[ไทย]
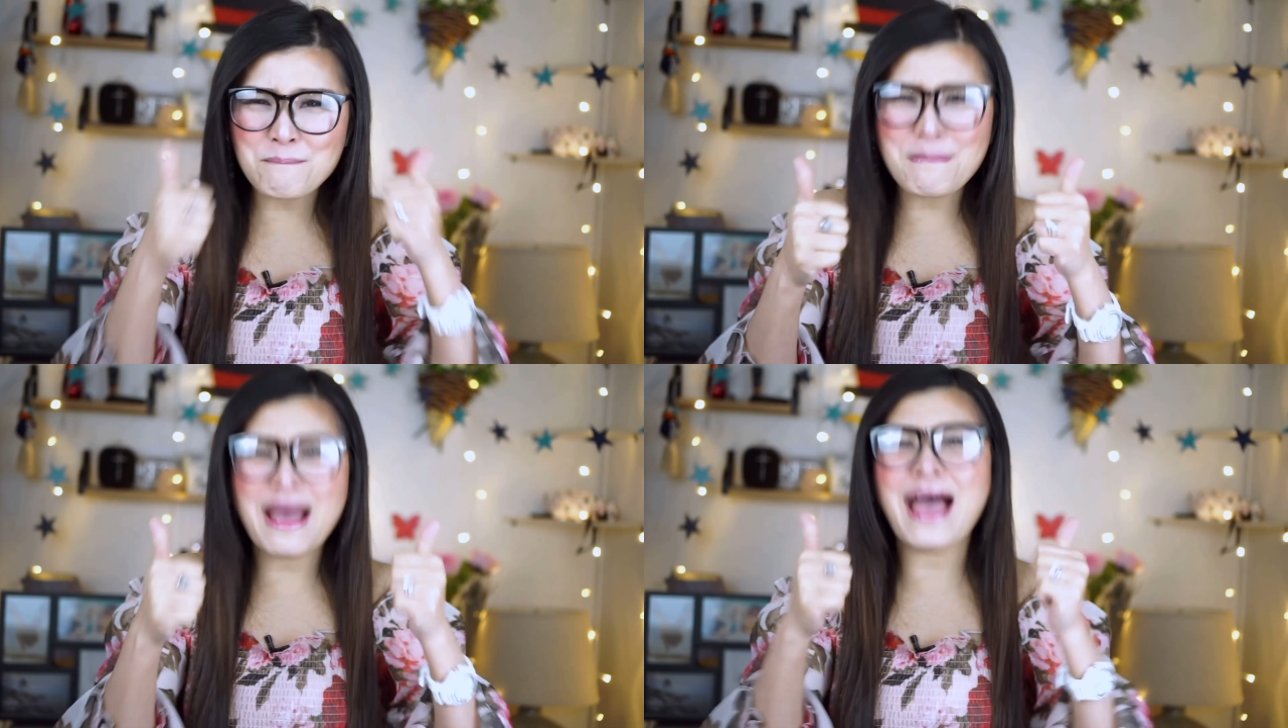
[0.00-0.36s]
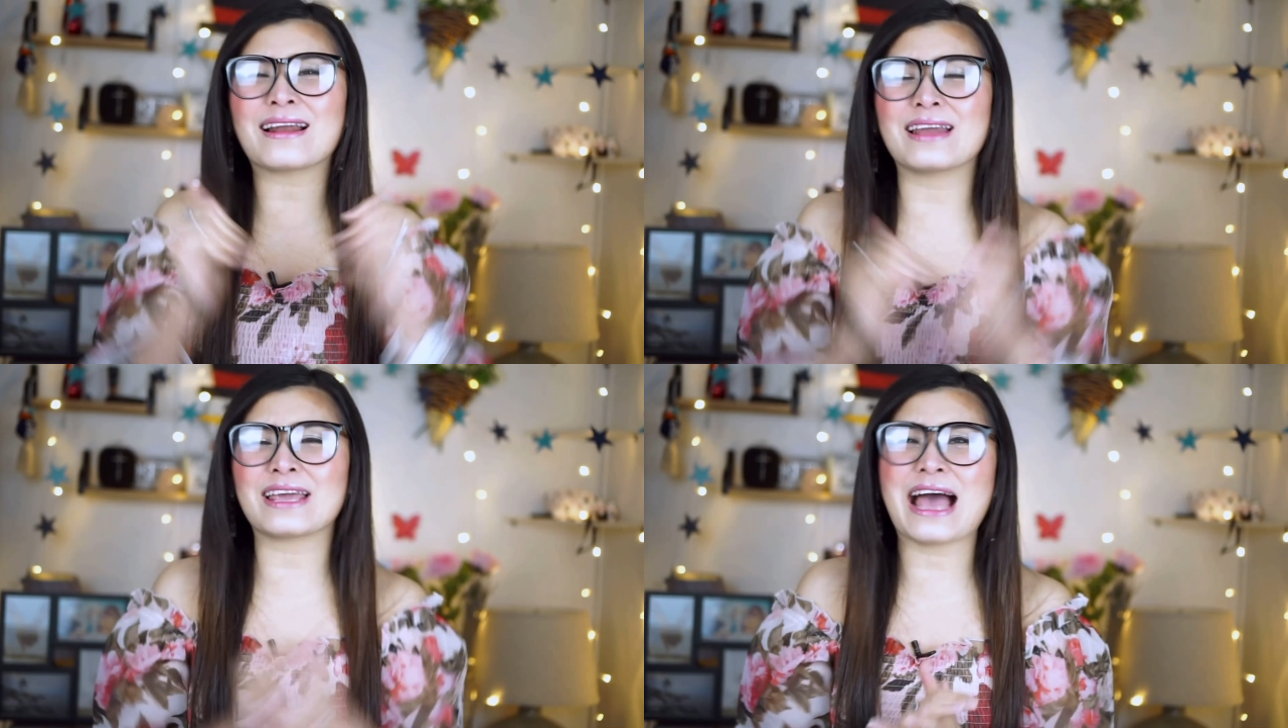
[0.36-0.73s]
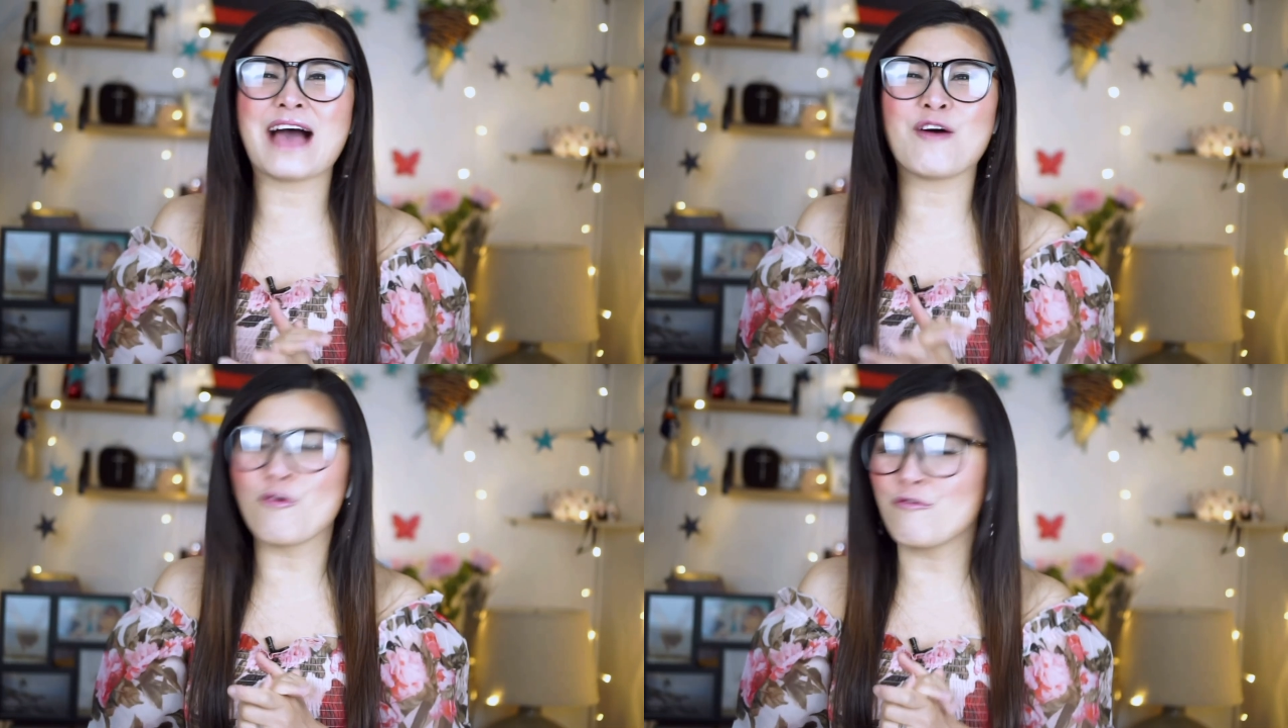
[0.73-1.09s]
มากๆเลยค่ะ
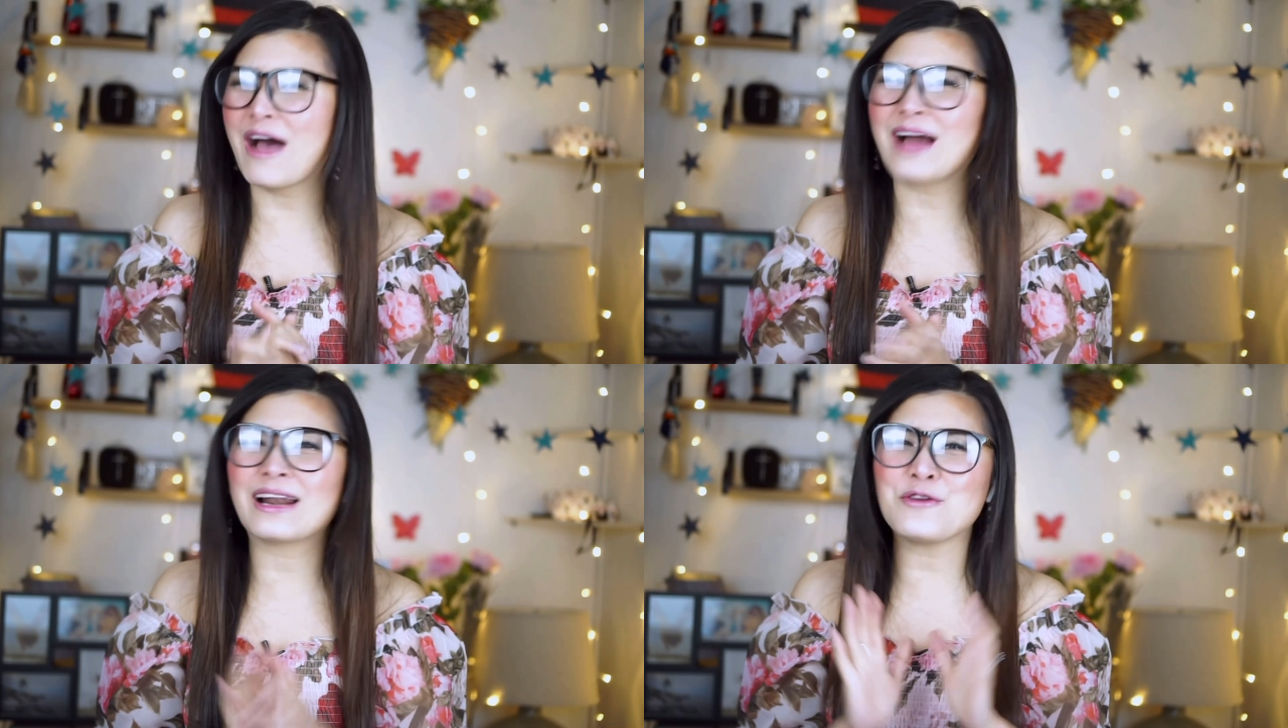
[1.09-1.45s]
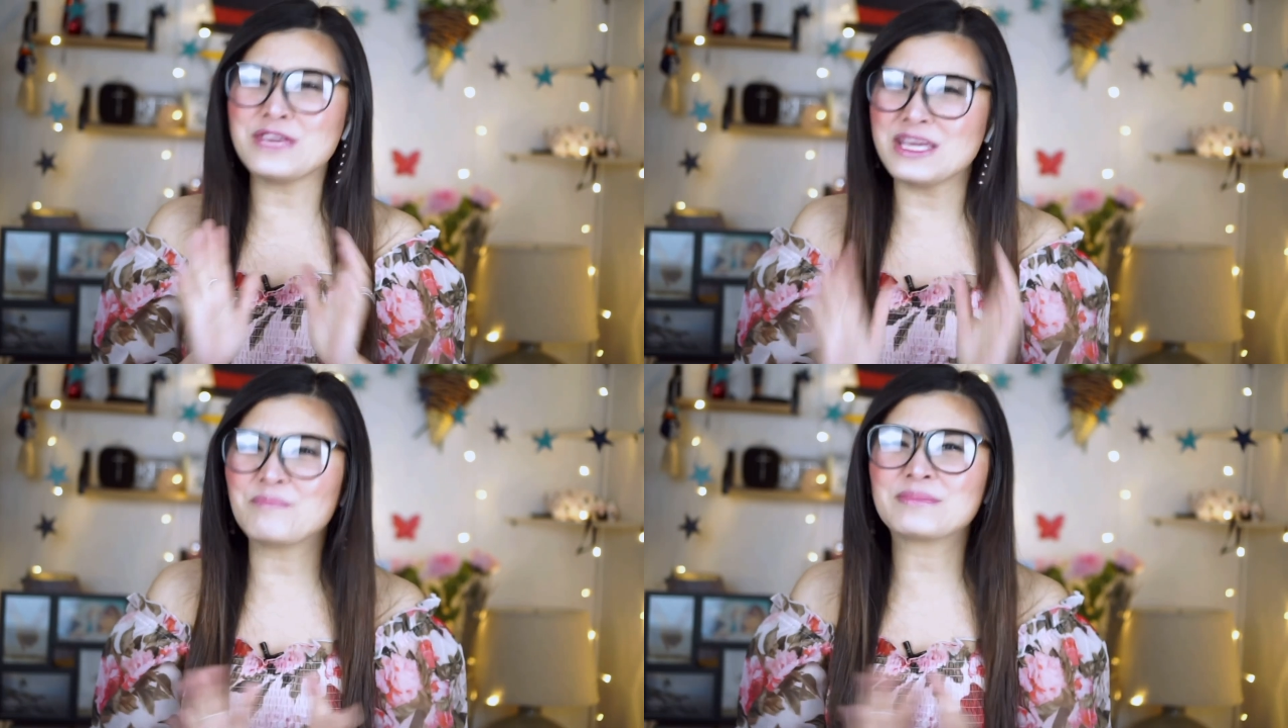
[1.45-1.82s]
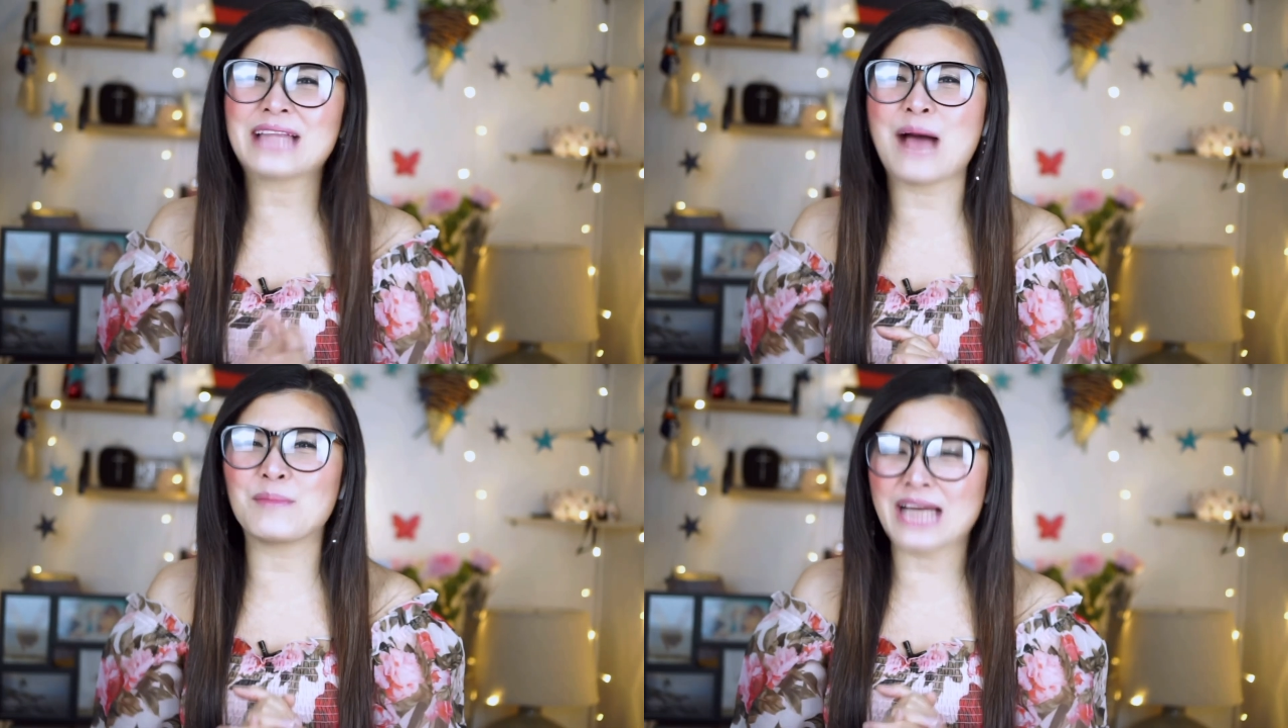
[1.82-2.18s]
โอ้ฟังแล้วยิ้ม
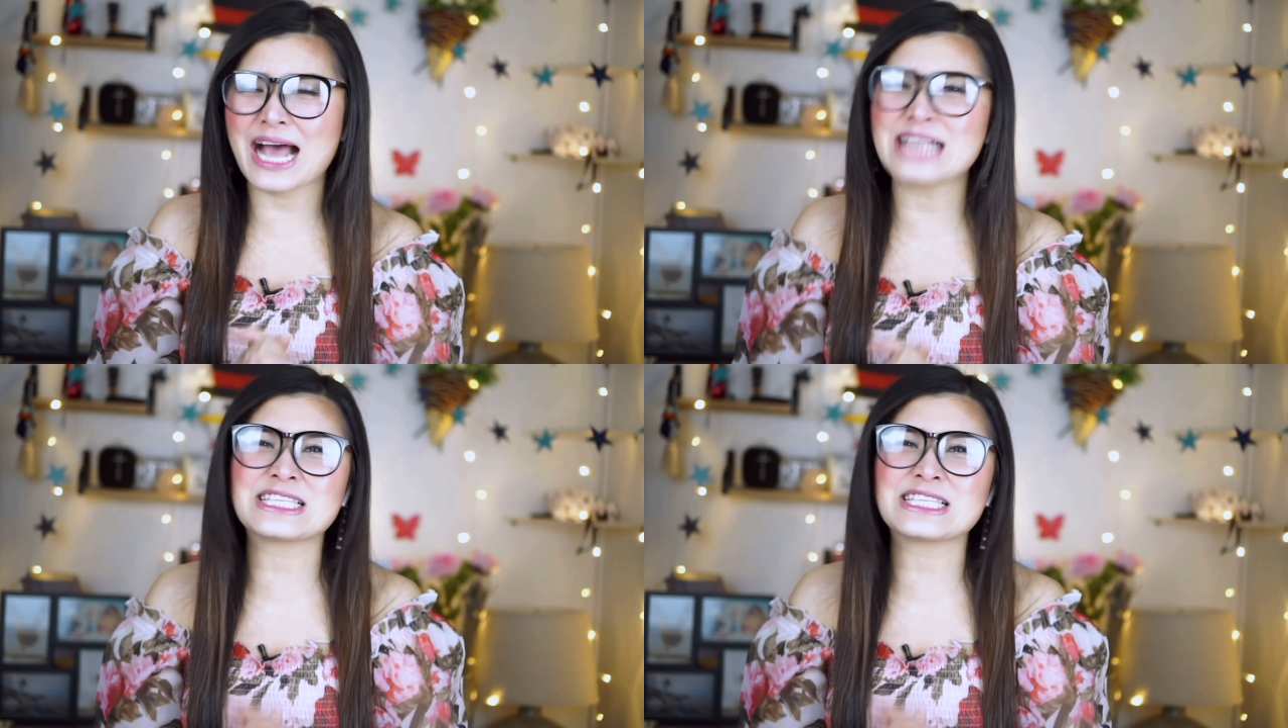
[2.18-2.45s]
ตามเลยนะคะ